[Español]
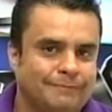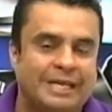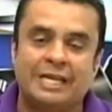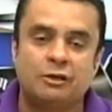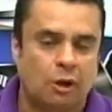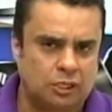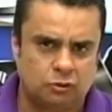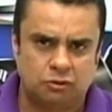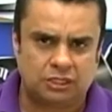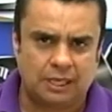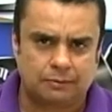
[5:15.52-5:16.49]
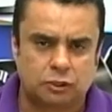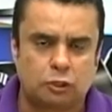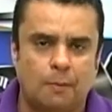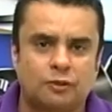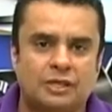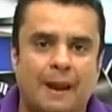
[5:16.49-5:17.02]
Y no les gusta,
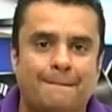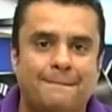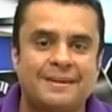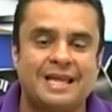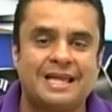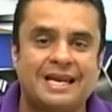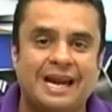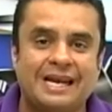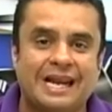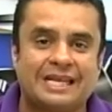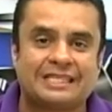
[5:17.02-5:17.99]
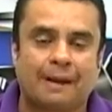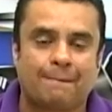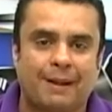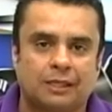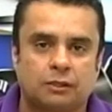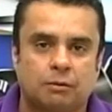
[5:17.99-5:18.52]
somos la piedra en el
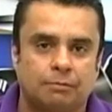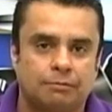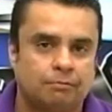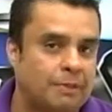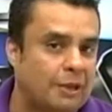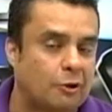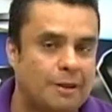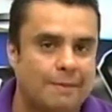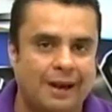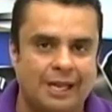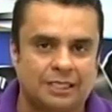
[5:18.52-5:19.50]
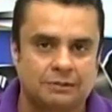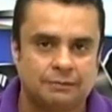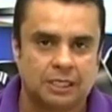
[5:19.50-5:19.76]
zapato, pero de malas.